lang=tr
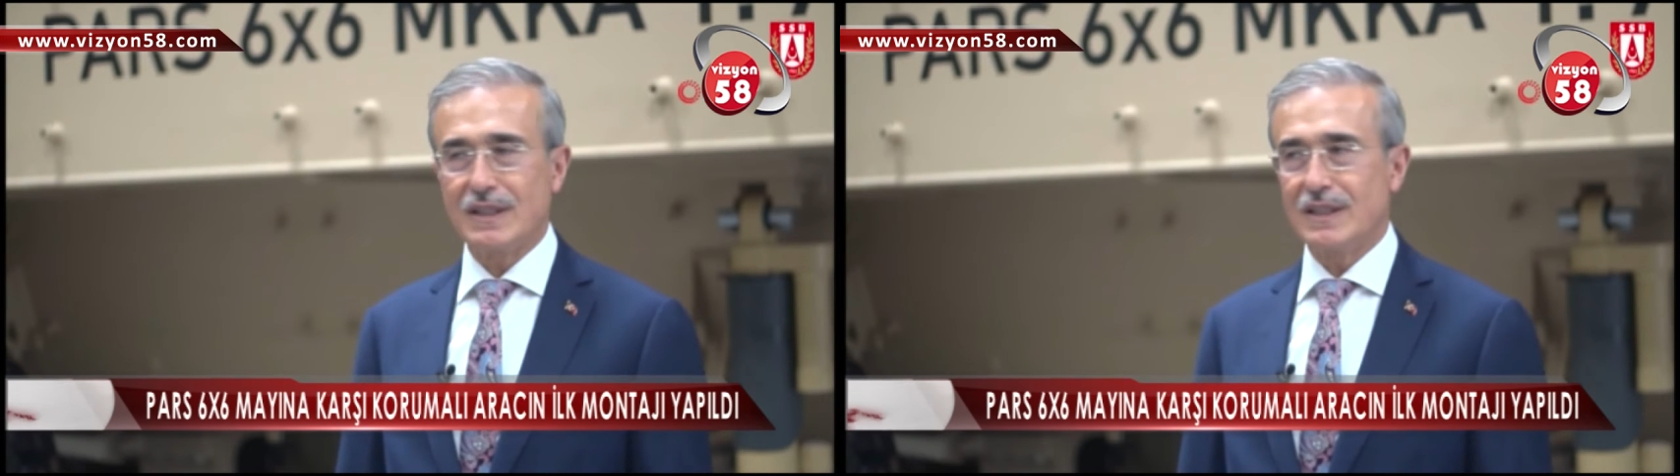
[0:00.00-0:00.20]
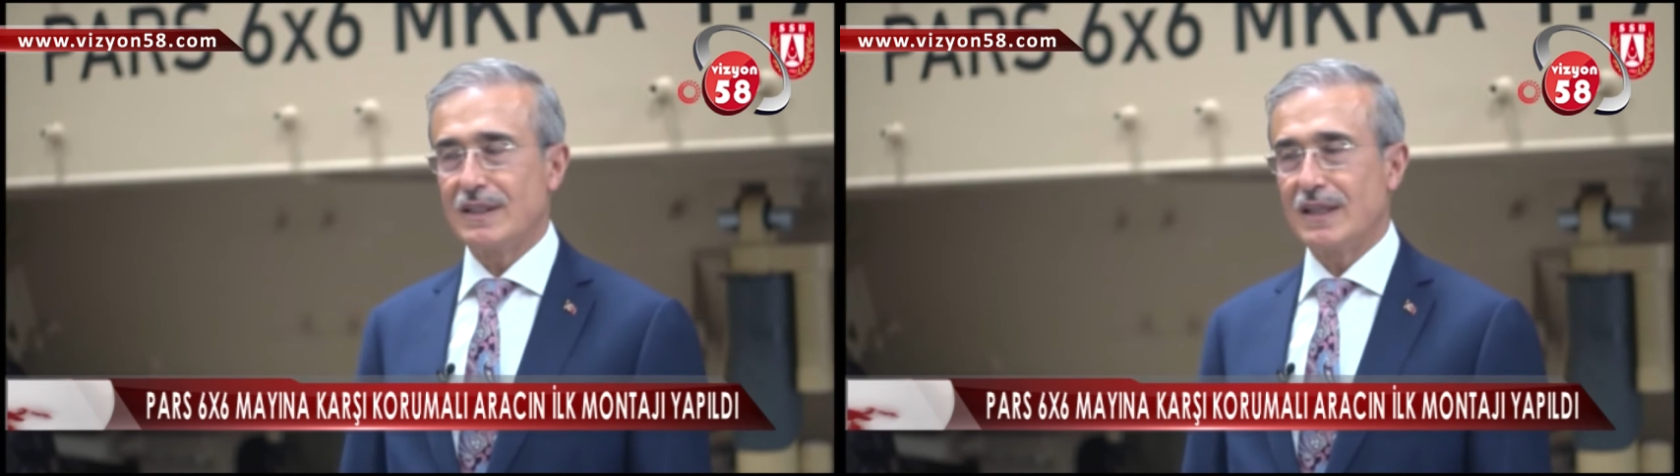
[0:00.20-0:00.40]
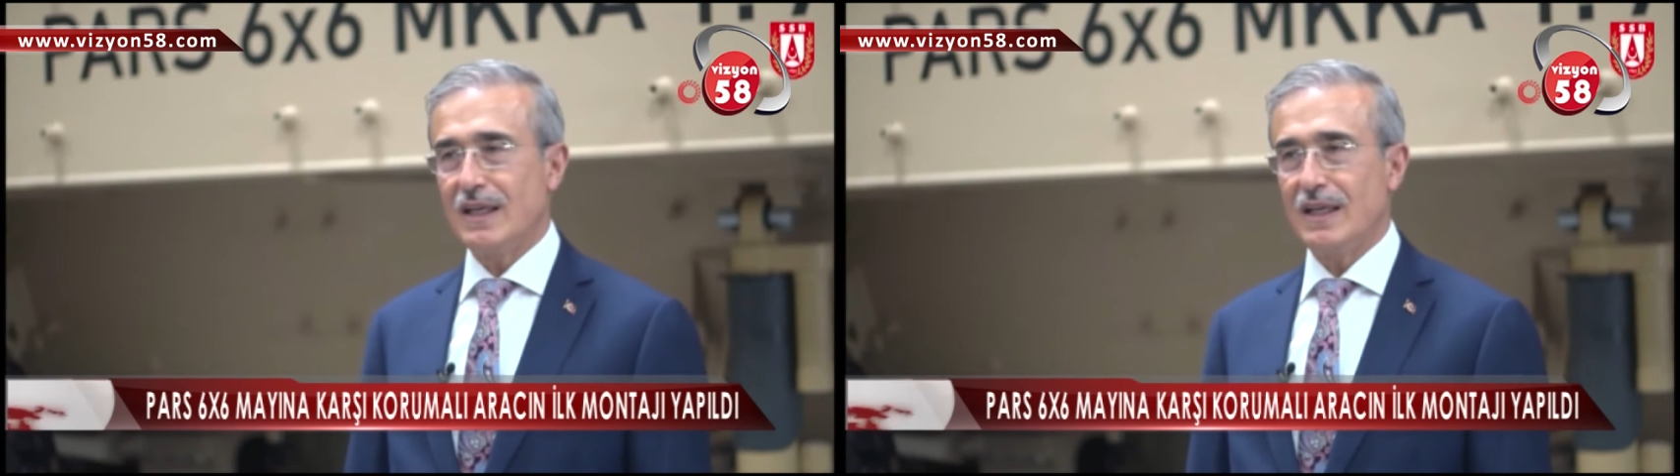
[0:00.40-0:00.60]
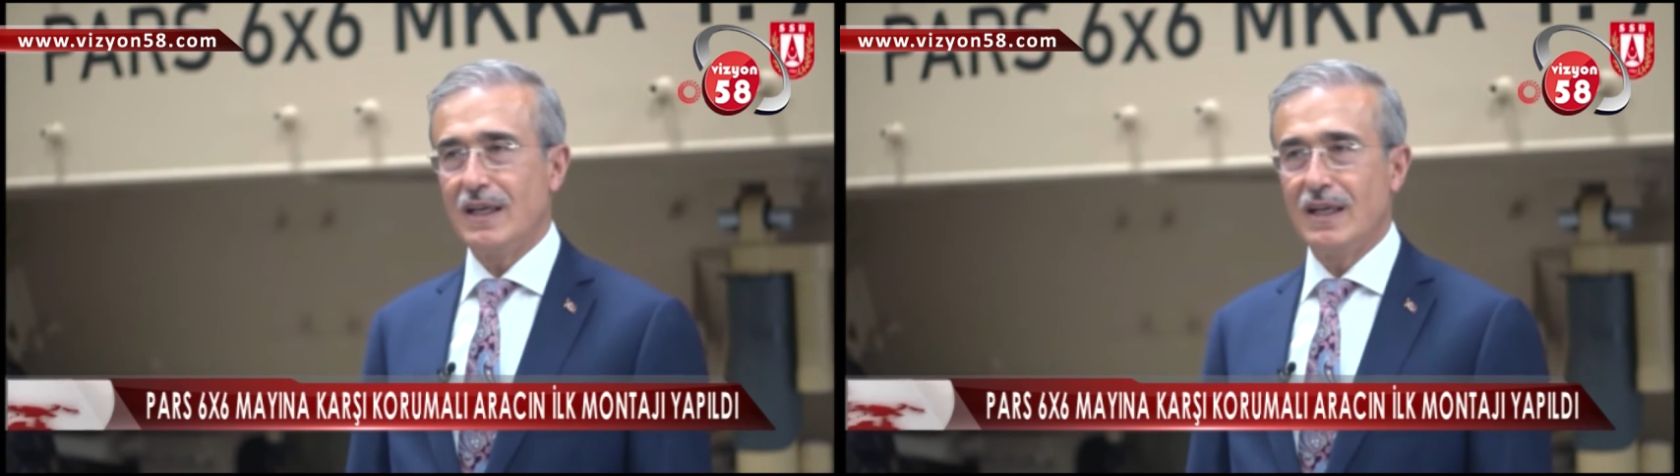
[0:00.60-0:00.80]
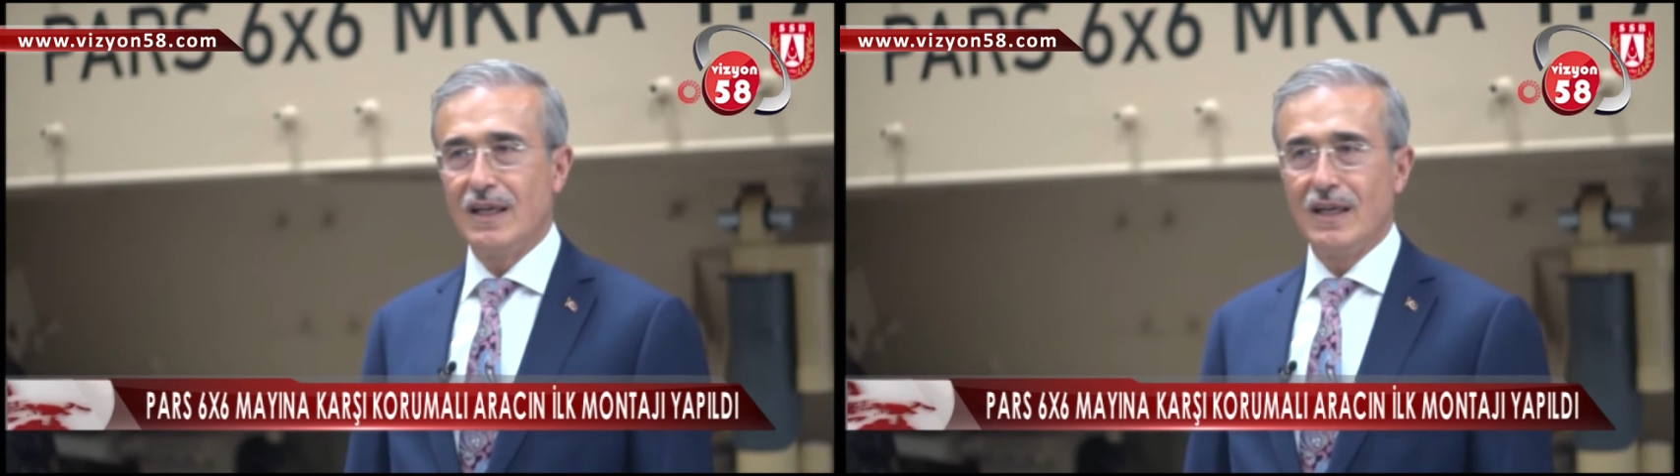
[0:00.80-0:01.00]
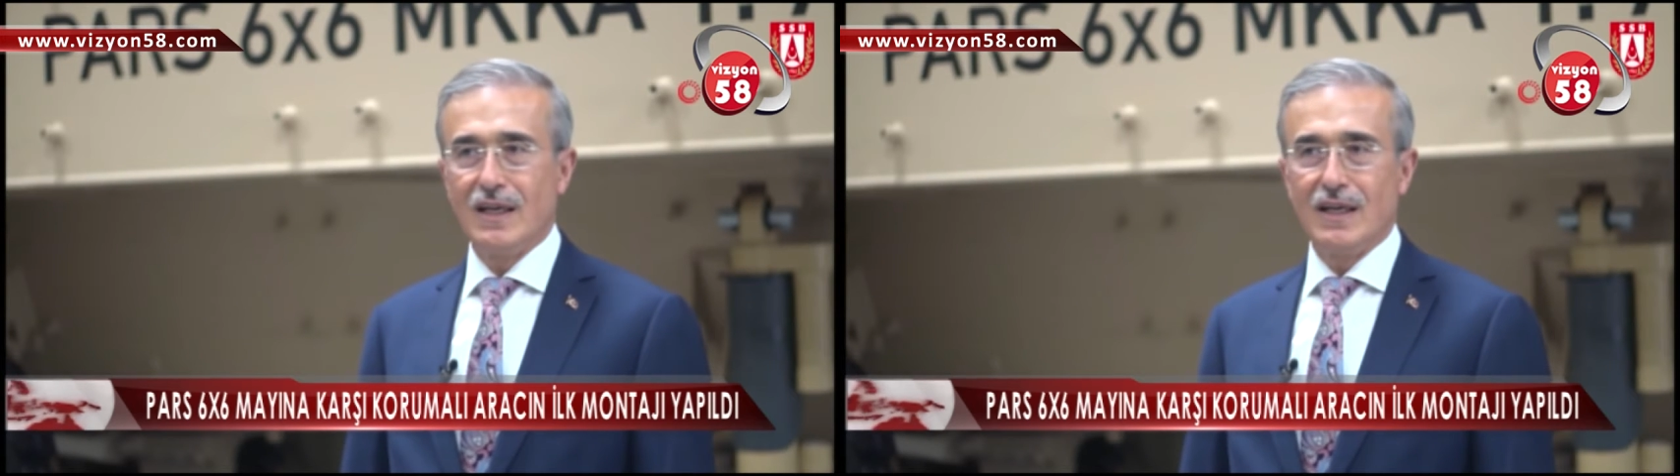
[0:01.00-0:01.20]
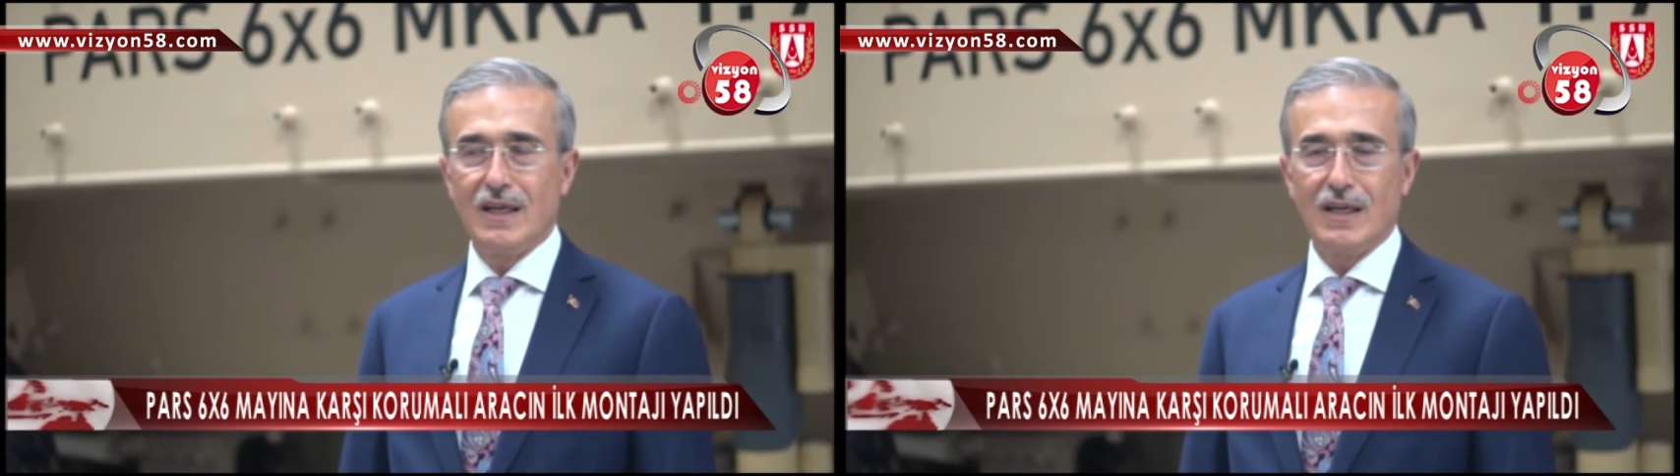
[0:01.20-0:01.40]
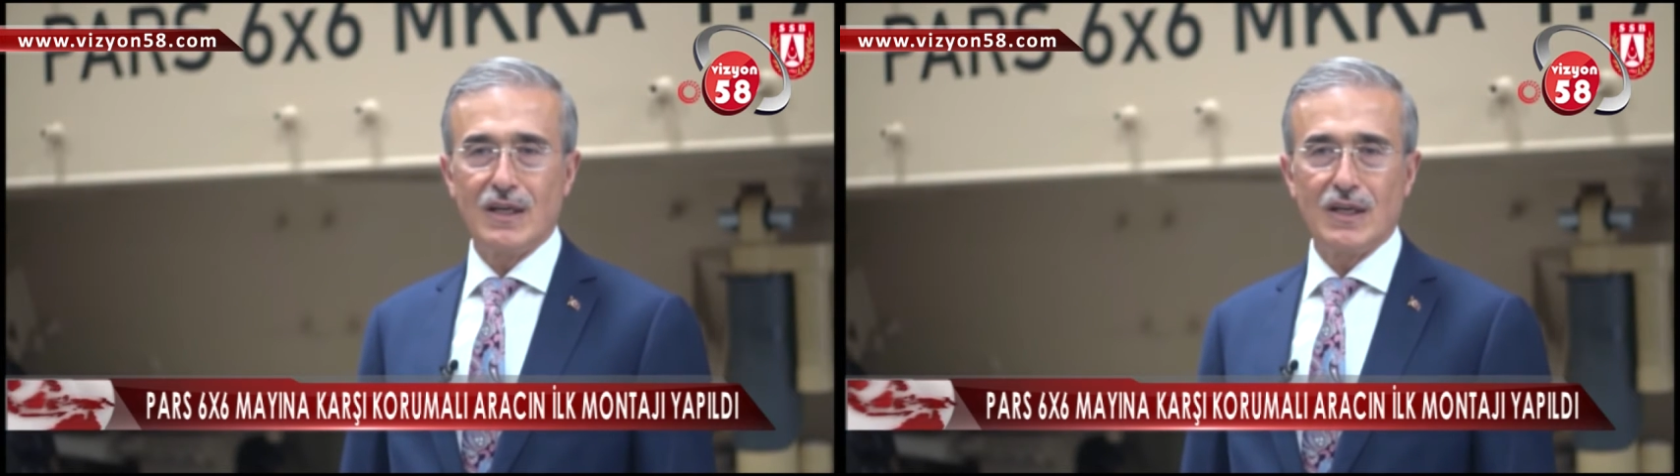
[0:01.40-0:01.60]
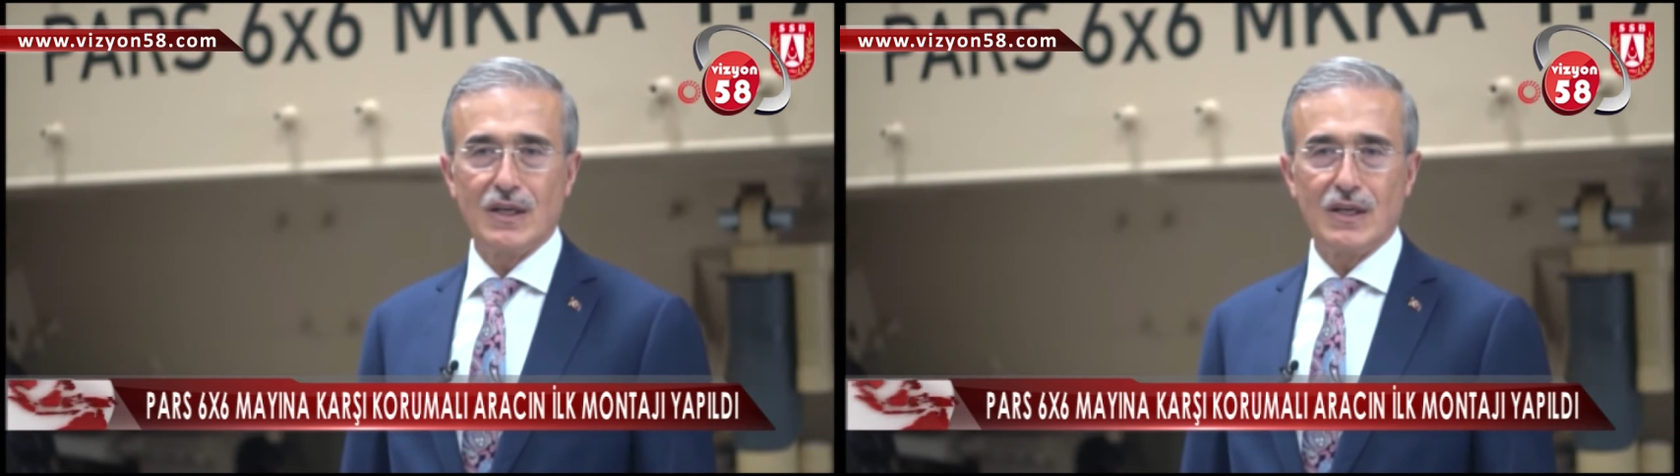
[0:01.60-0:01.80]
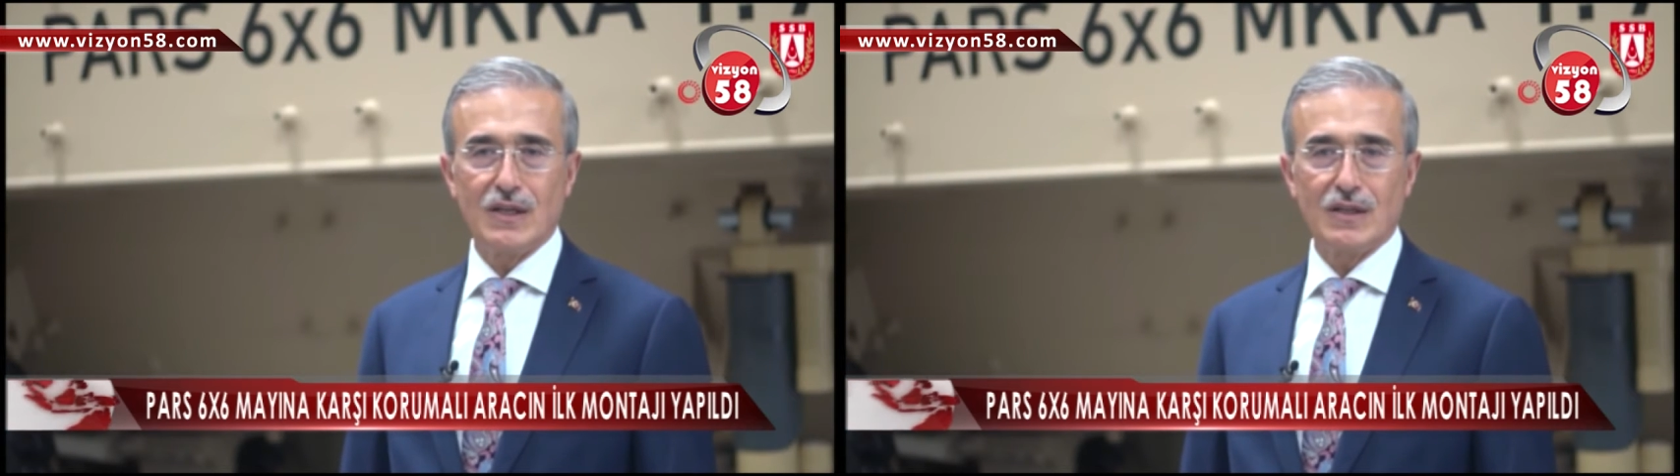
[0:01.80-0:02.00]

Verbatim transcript: yılında e,